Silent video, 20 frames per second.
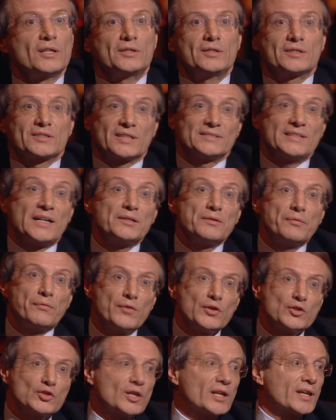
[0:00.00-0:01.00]
Sarà
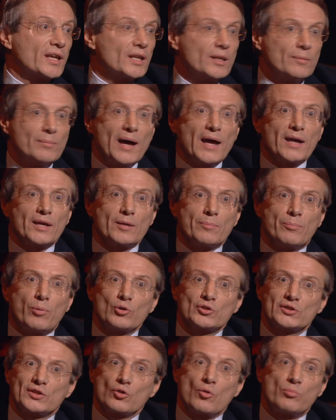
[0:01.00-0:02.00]
difficile che le banche
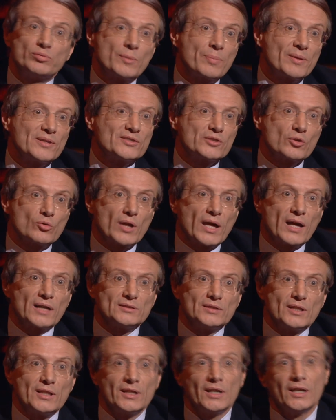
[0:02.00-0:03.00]
possano
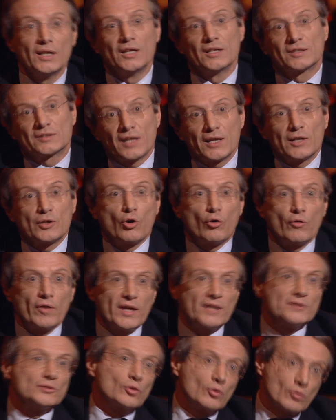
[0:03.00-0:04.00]
prepensionarli se il
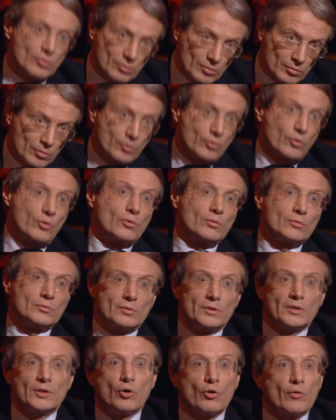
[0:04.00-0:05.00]
governo,
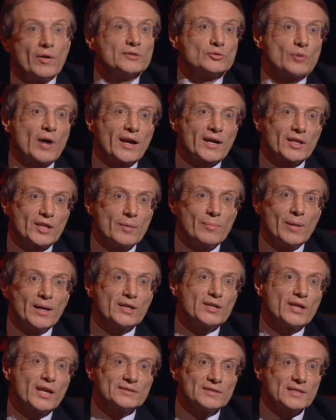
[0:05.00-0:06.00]
il governo anche dei
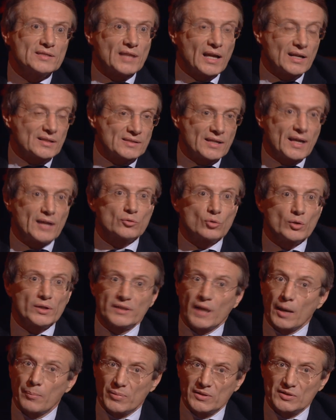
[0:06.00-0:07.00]
banchieri, sta alzando
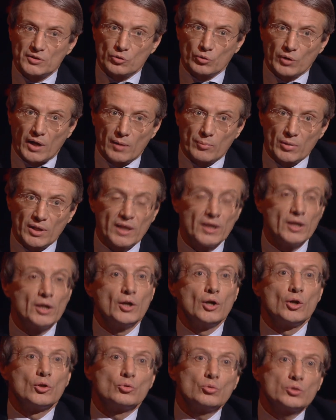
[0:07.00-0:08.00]
l'età pensionabile.
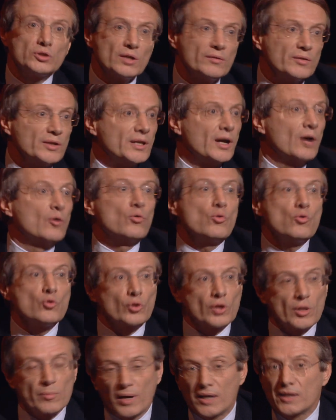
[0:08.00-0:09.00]
Tuttavia uno
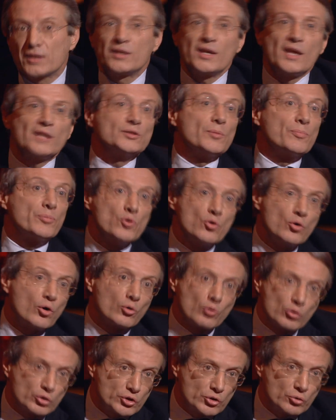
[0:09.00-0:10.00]
dei banchieri più
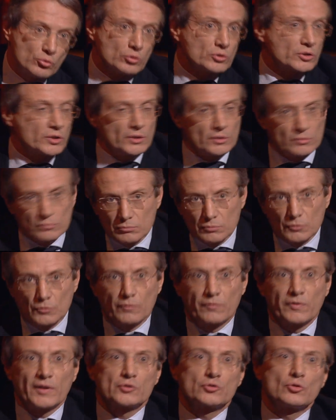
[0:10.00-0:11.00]
conosciuti, non
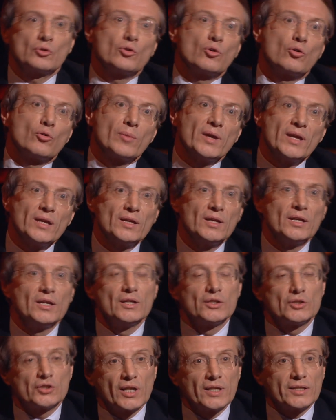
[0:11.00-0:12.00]
faccio il nome,
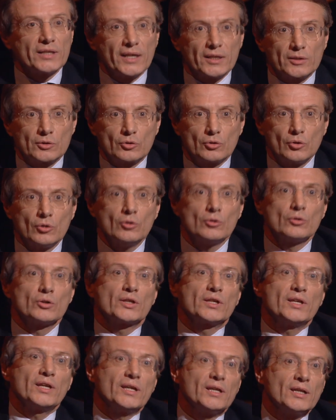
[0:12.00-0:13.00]
ci ha detto
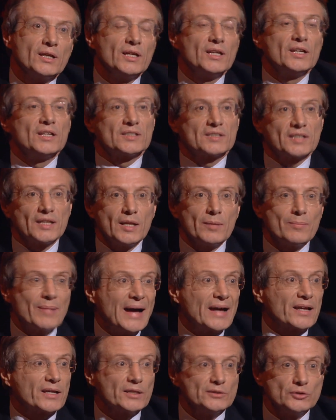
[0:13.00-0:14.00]
che se le
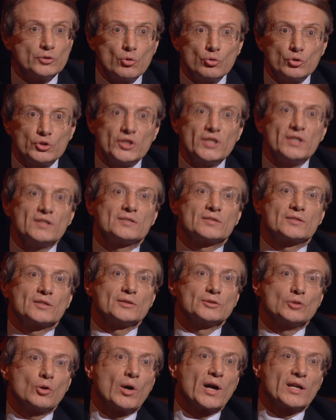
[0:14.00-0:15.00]
banche
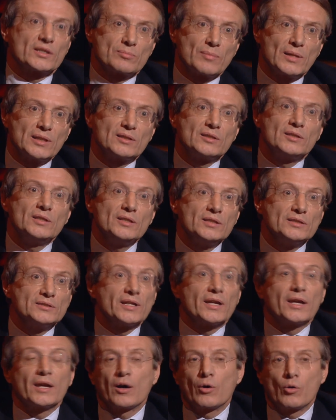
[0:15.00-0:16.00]
riuscissero a
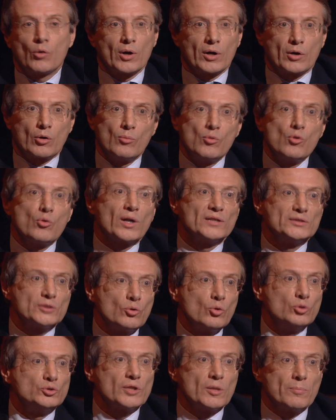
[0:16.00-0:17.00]
smaltire o a comunque a
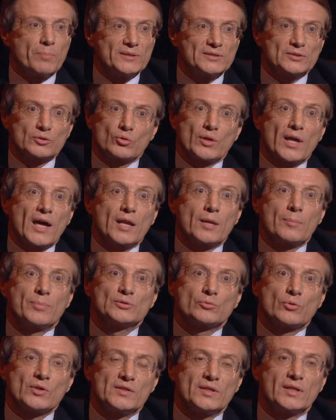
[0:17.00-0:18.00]
ridurre il personale
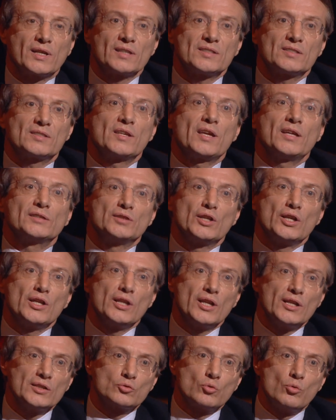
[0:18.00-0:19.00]
per questi cassieri
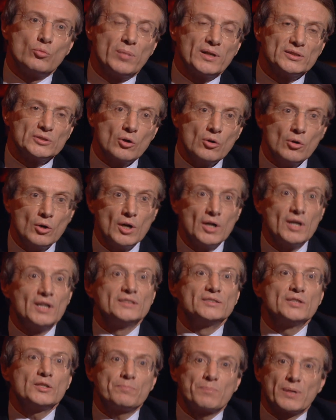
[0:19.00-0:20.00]
in esubero,
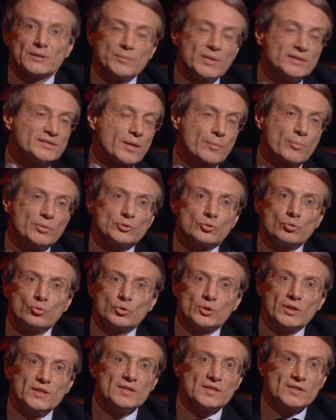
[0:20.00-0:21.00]
risparmierebbero
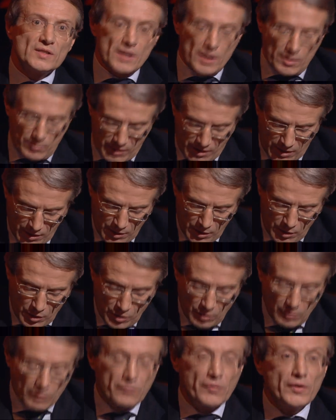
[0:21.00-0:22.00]
tutti insieme
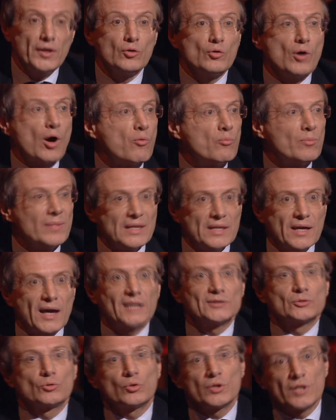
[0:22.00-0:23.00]
fino a un
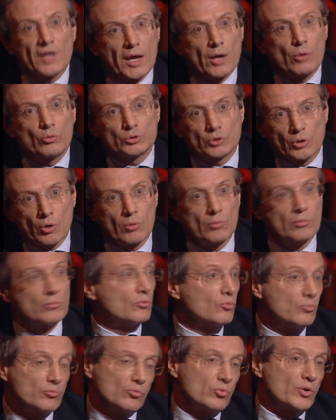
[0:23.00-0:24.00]
miliardo di euro,
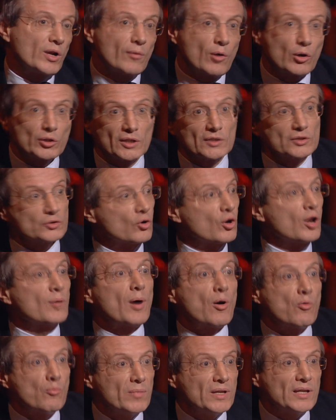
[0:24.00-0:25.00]
una volta sola, ma
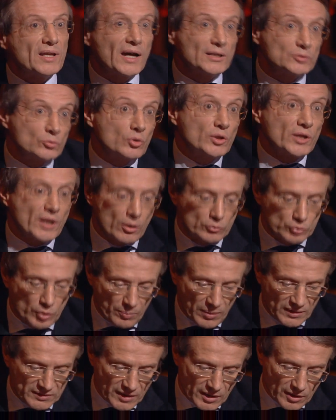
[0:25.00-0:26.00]
un miliardo di euro è
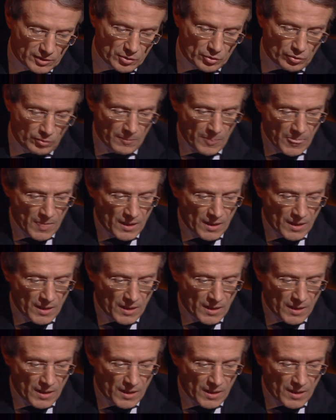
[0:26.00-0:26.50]
parecchio.